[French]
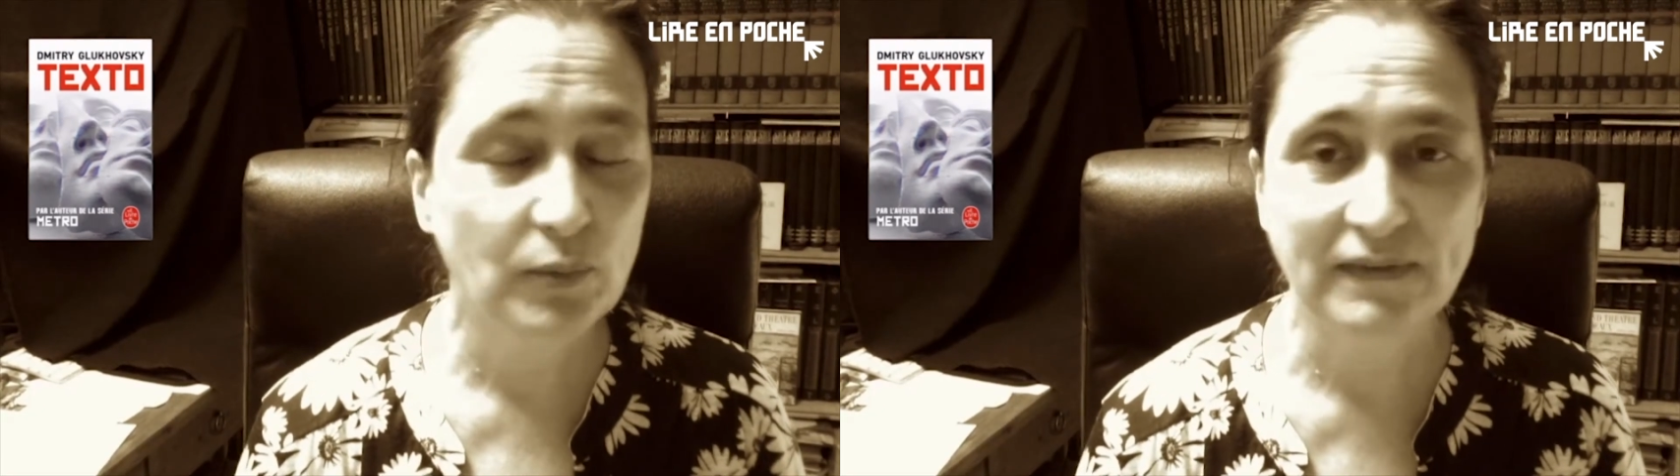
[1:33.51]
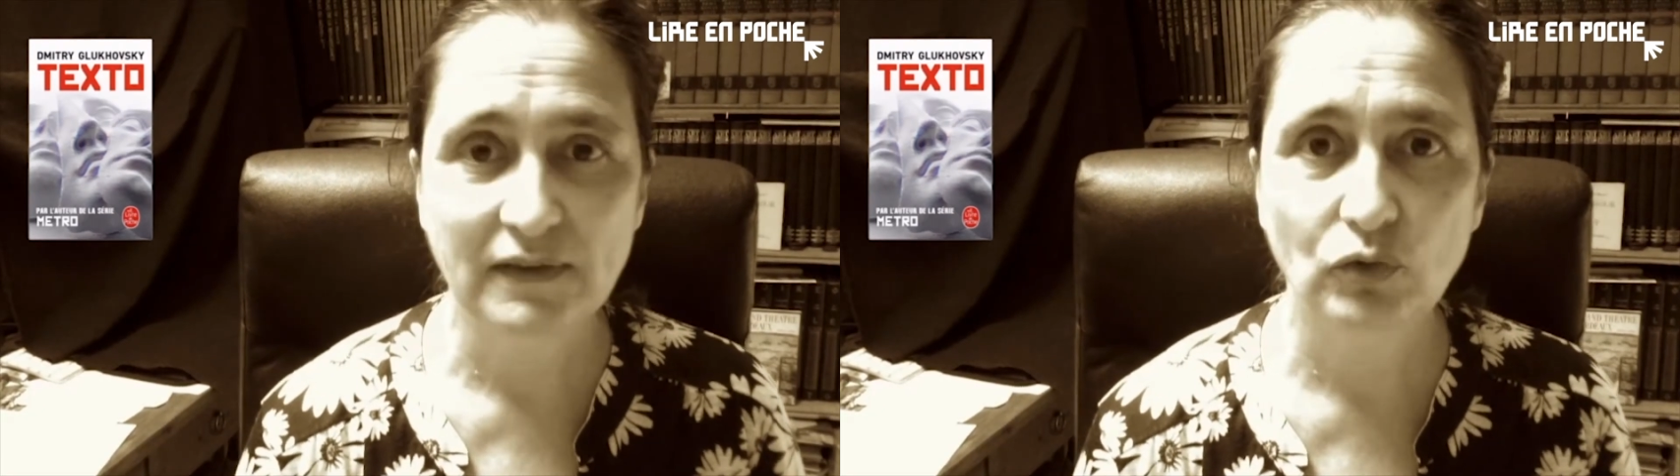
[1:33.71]

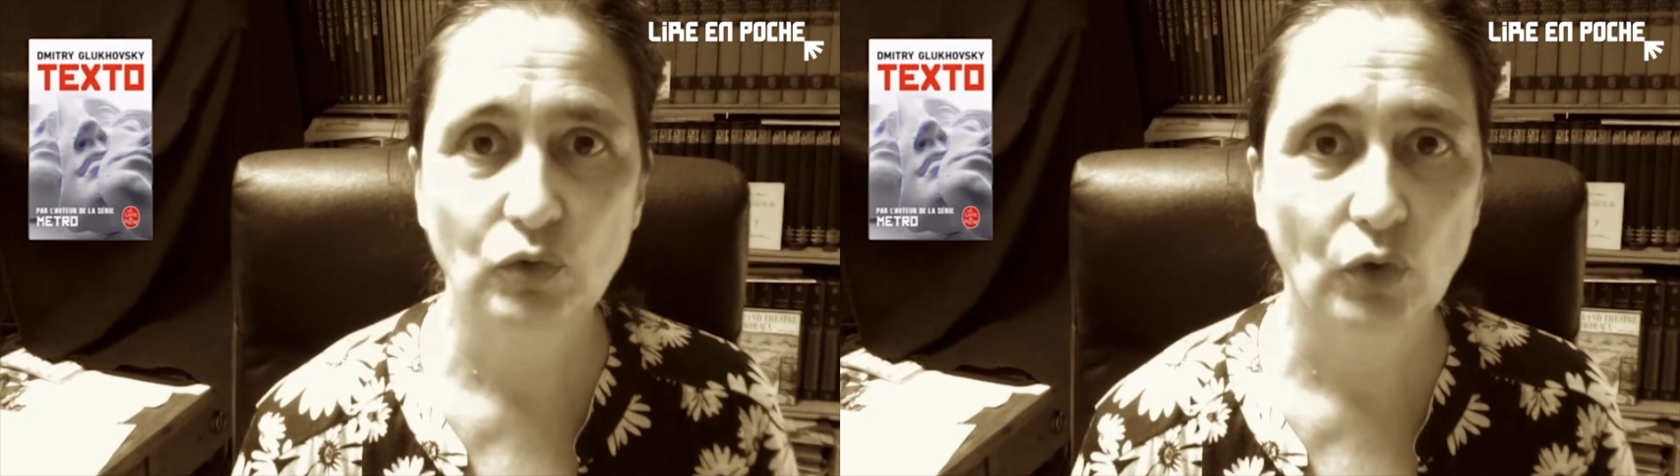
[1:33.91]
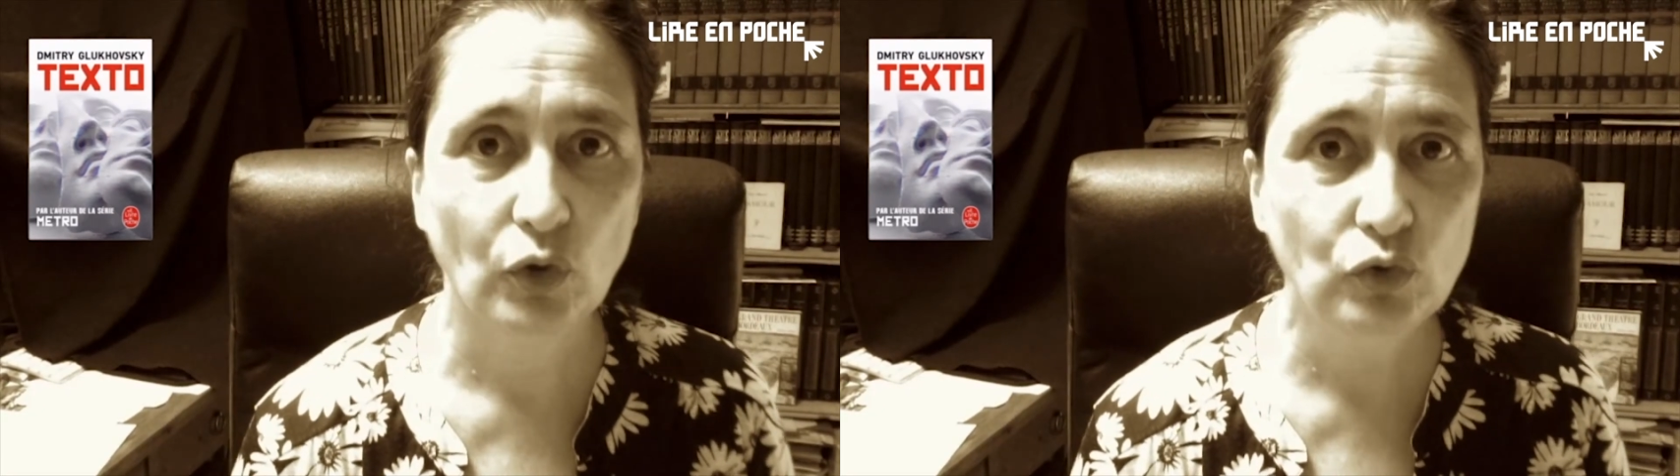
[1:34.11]
passer
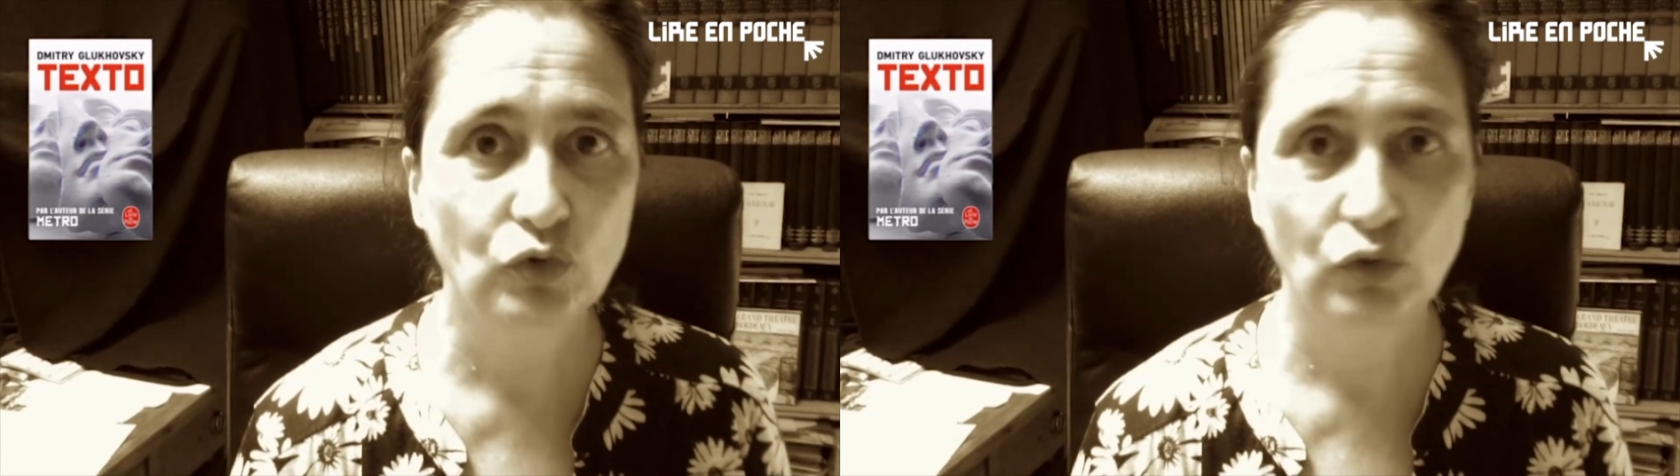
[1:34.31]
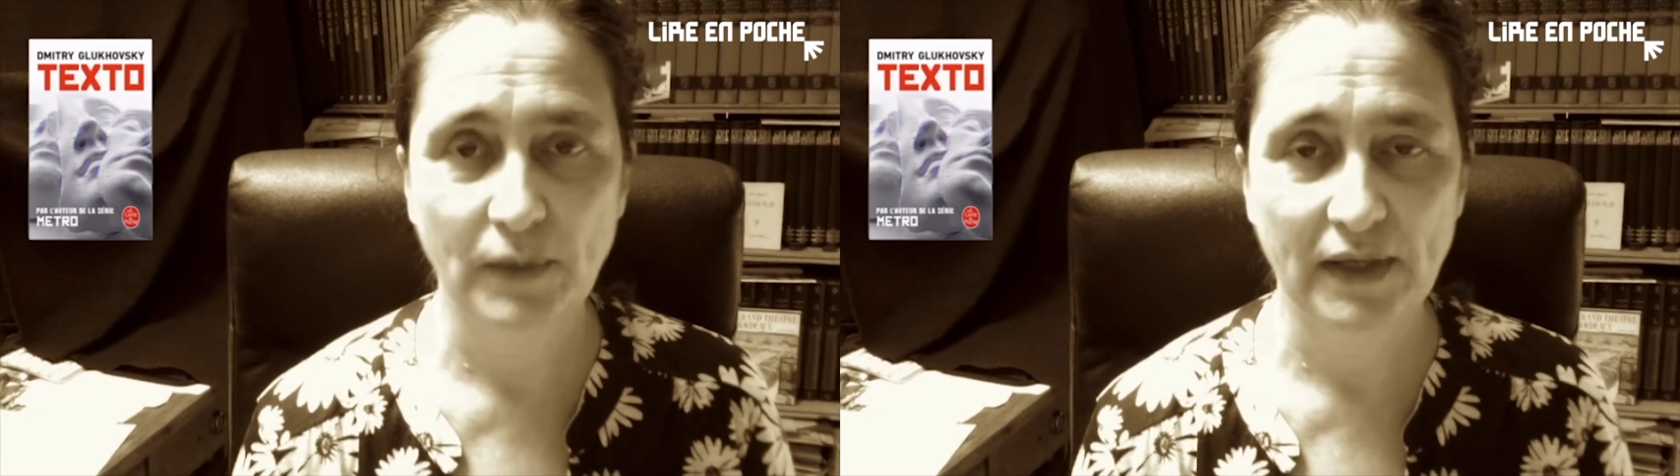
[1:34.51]
sur une
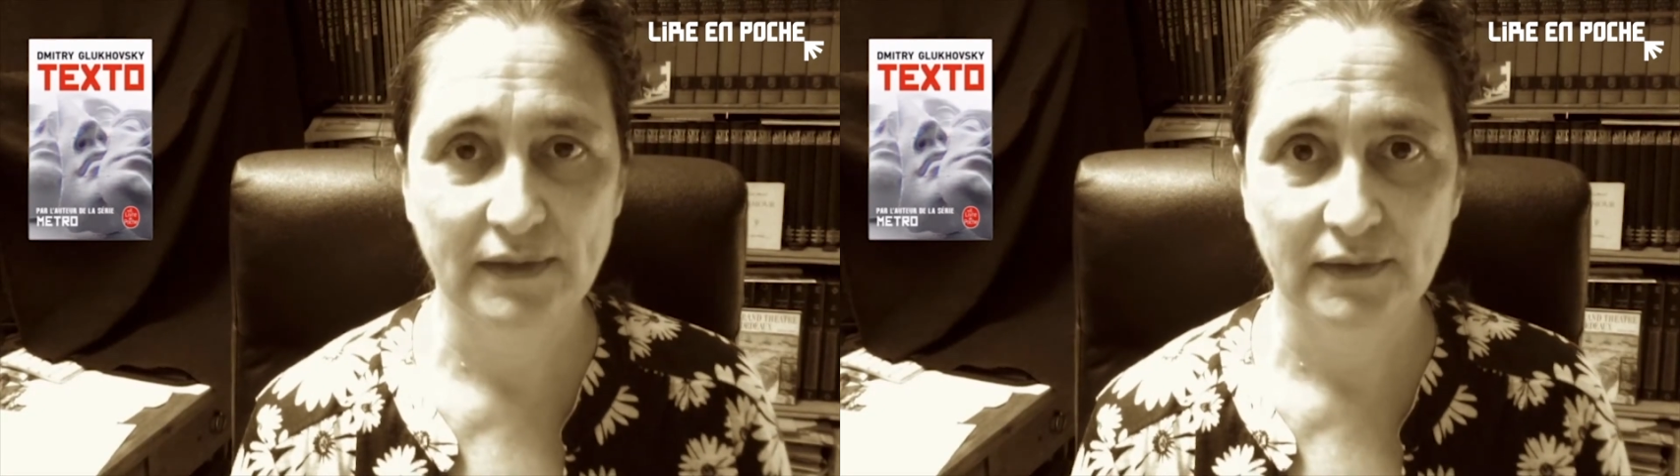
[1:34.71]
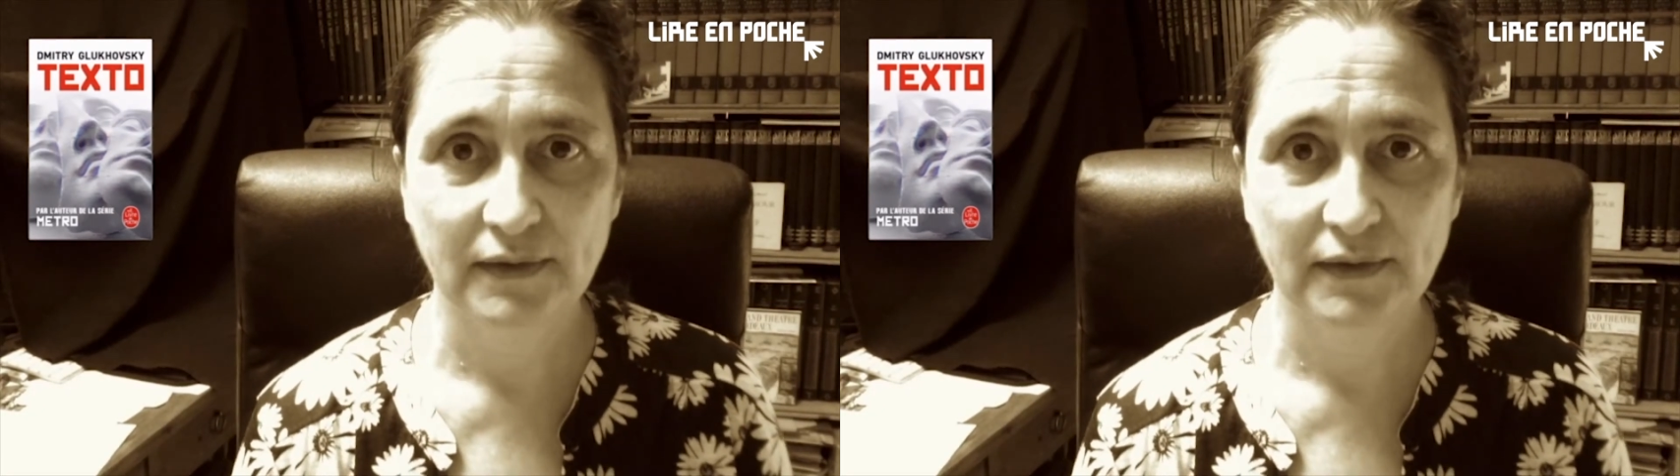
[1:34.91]
semaine.